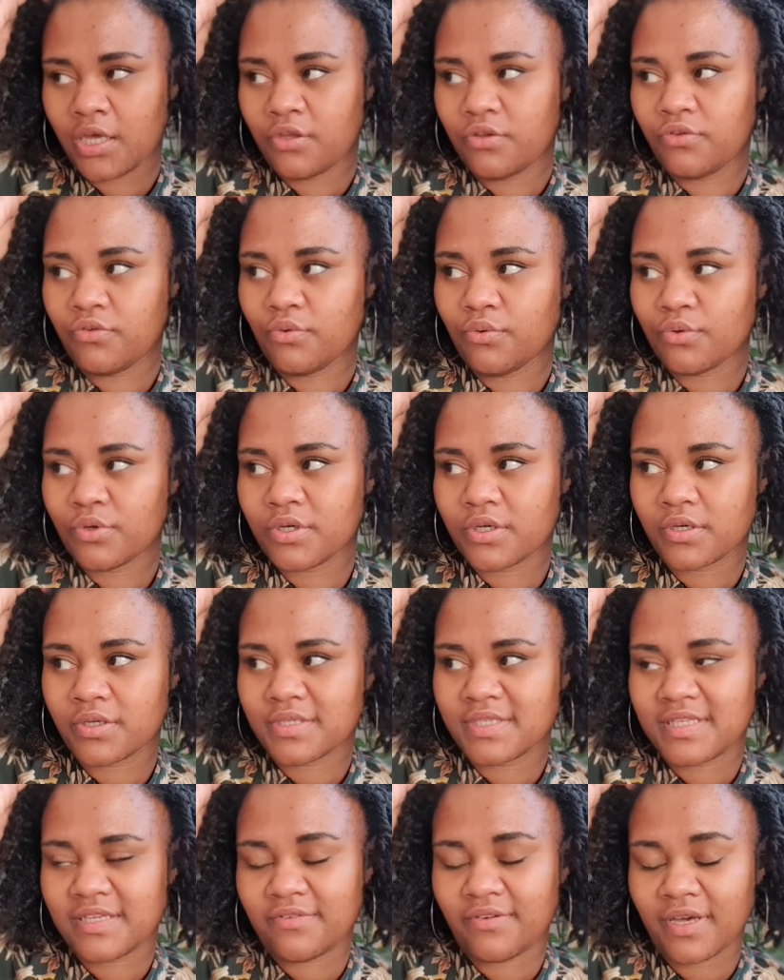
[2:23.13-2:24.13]
Donc
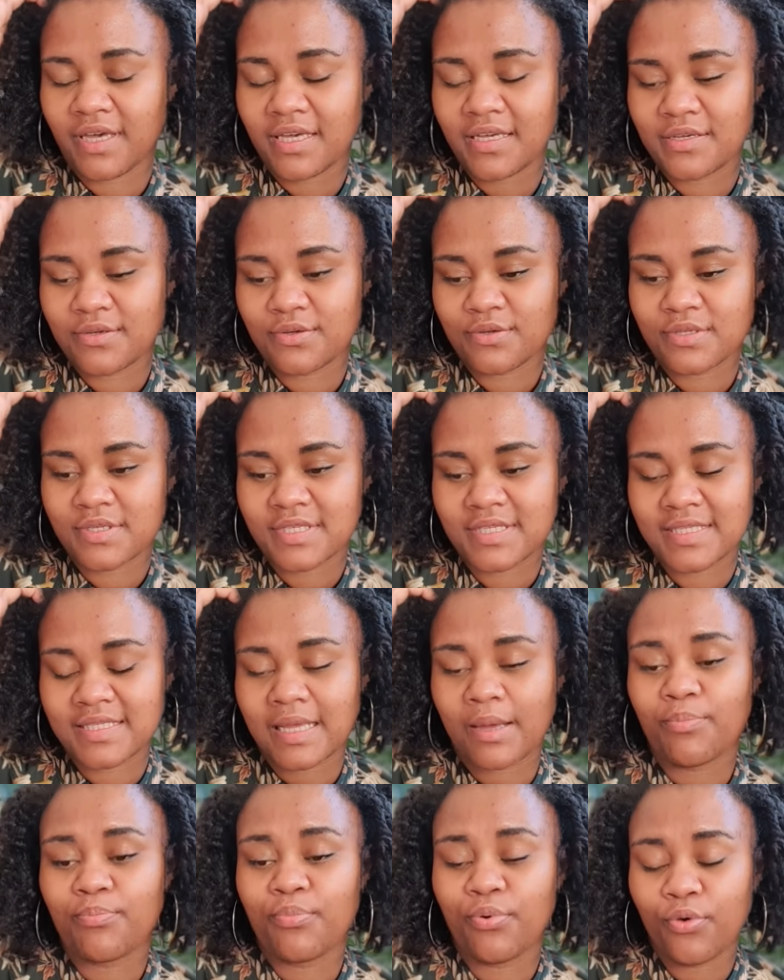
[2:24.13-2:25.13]
c'est vrai que
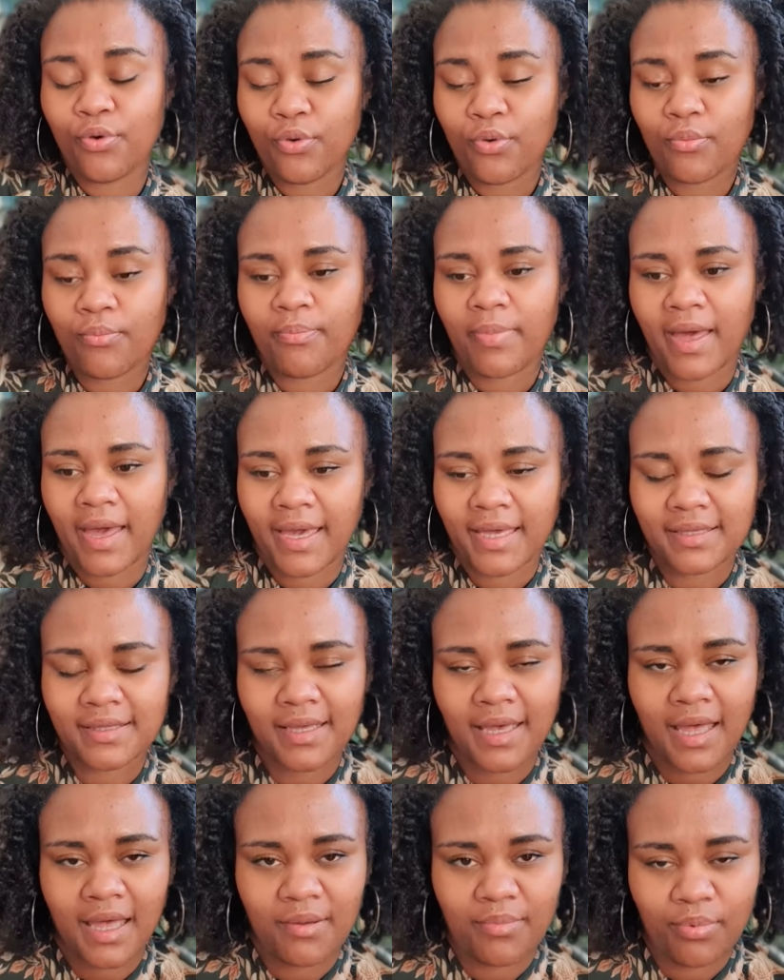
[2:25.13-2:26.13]
ça peut
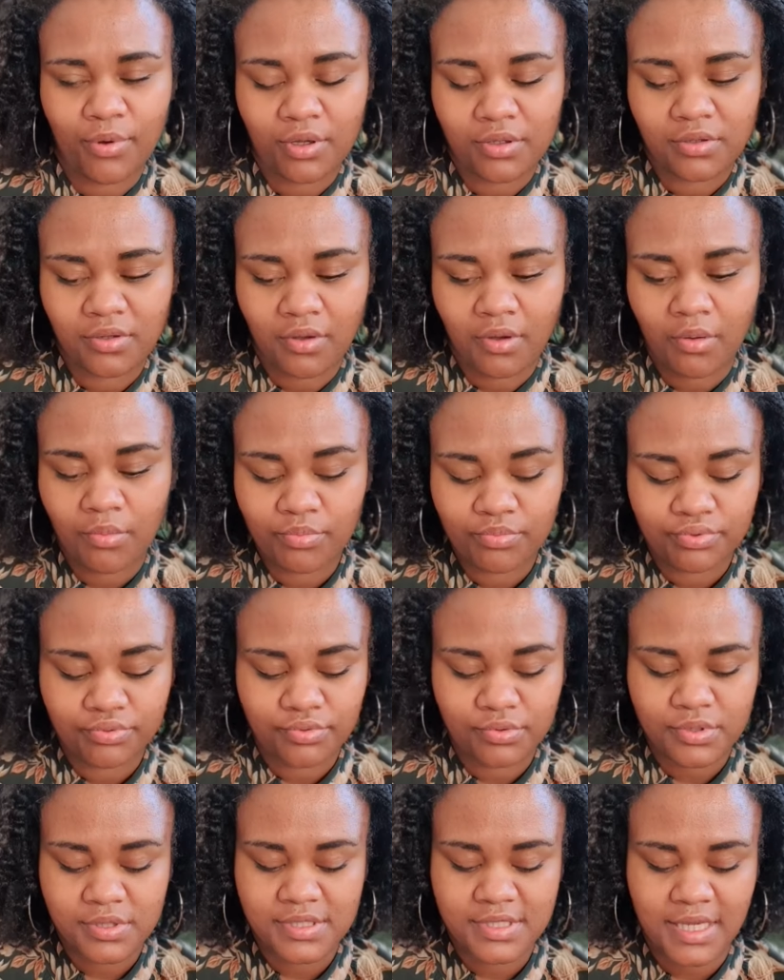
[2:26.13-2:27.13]
paraître important
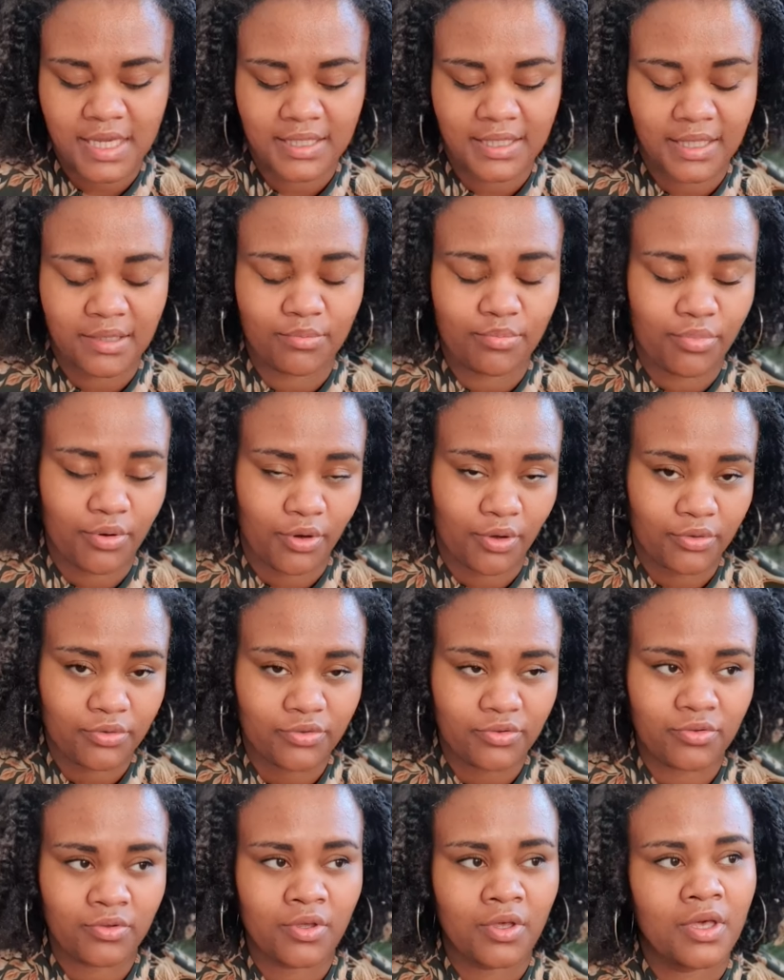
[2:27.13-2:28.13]
pour certaines
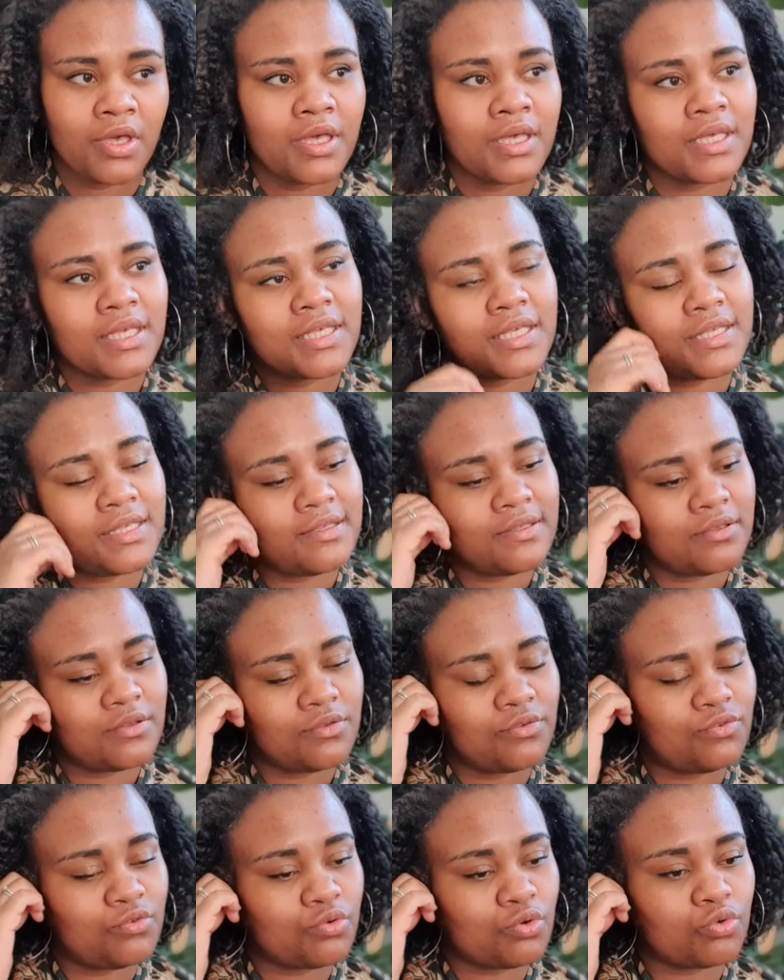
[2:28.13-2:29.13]
plantes qui
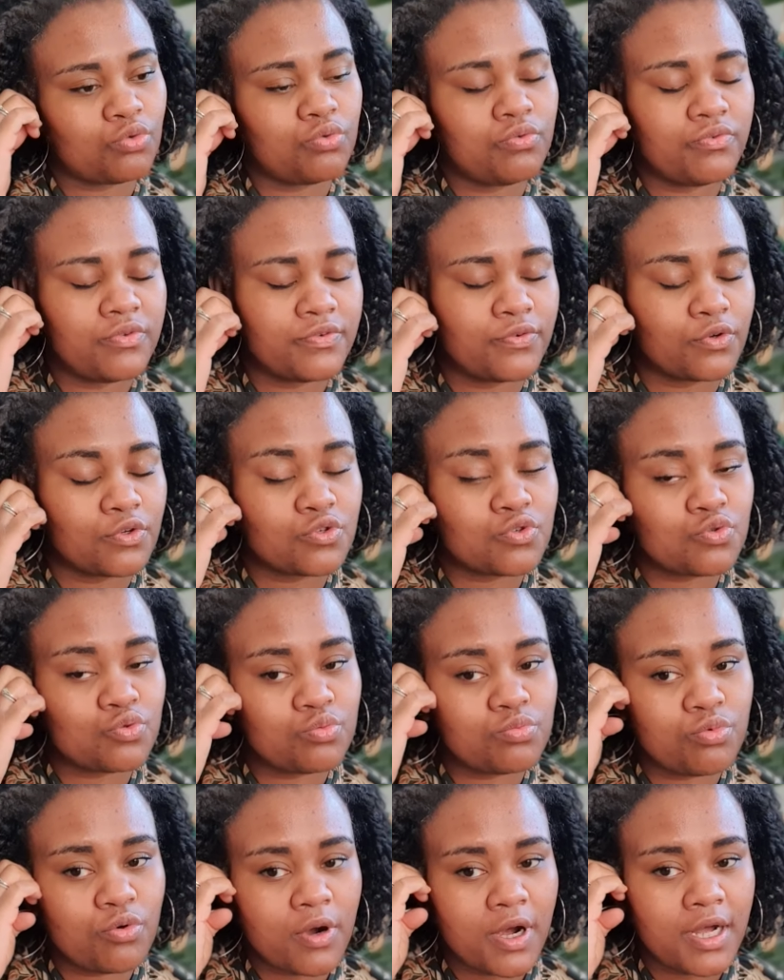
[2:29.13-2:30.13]
surtout vivent
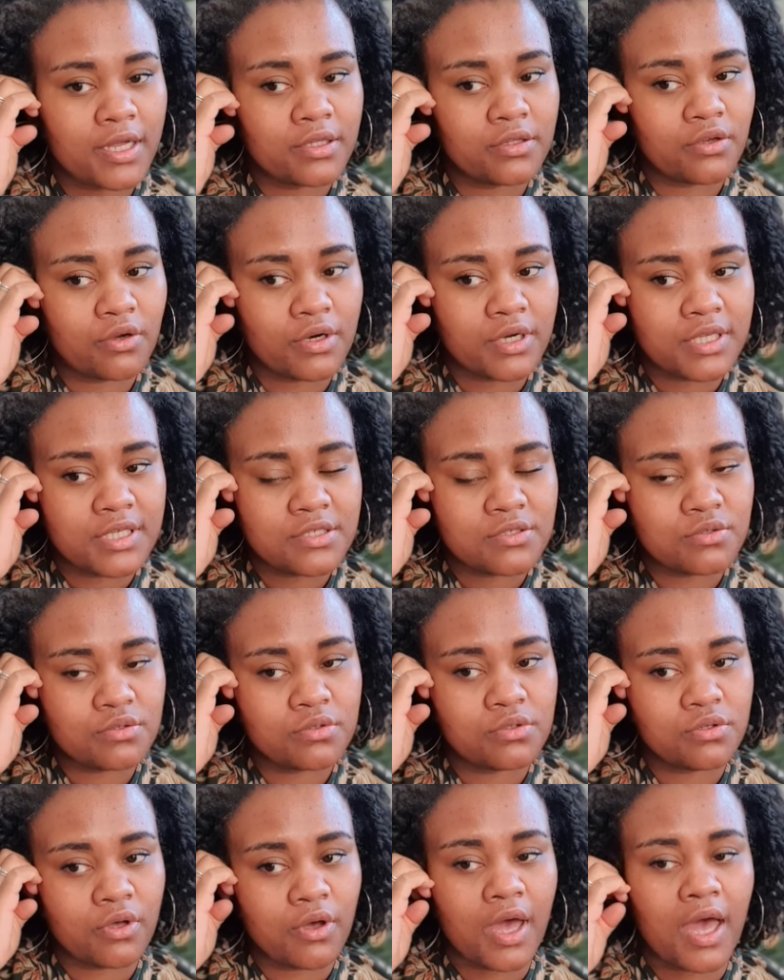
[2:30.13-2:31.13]
sous-bois dans les
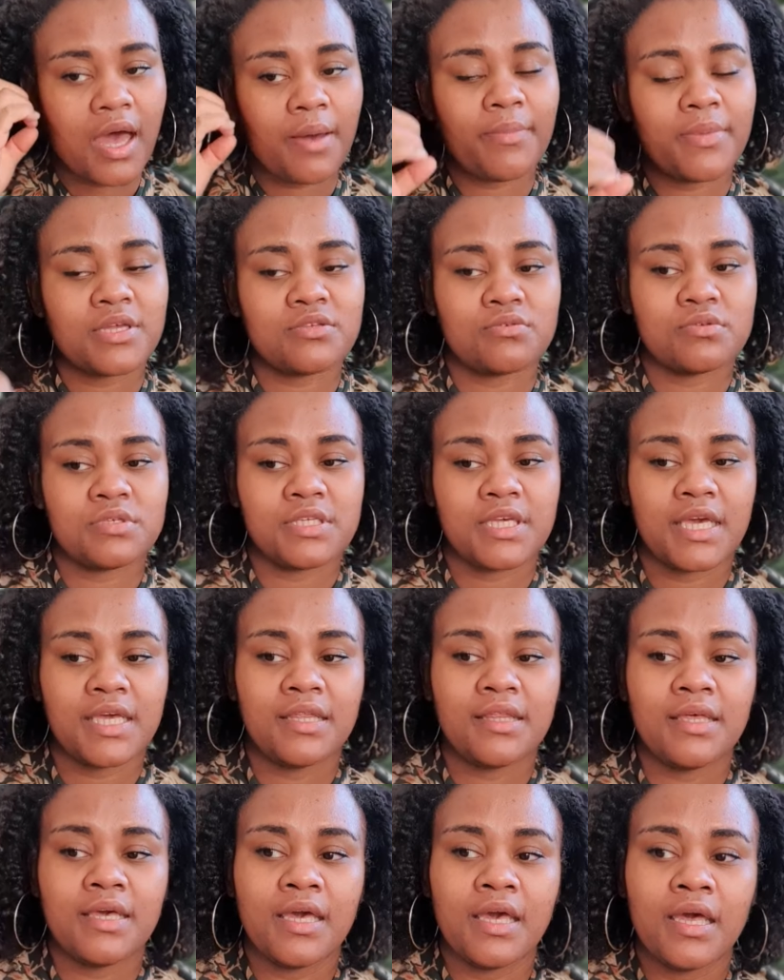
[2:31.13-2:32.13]
zones
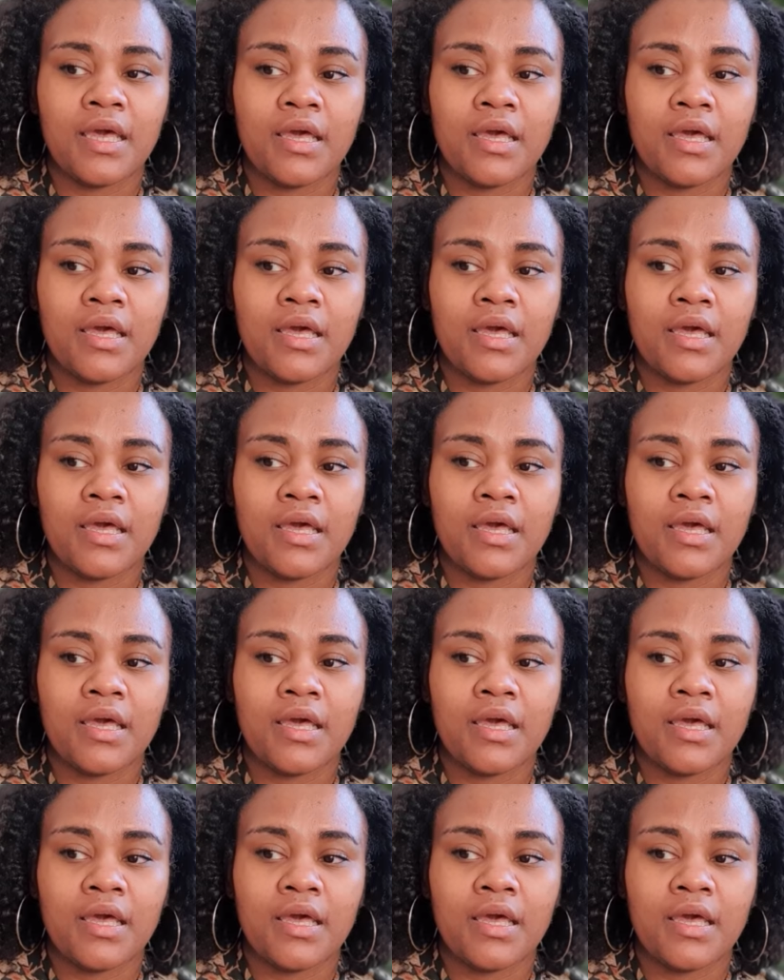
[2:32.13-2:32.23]
amazoniennes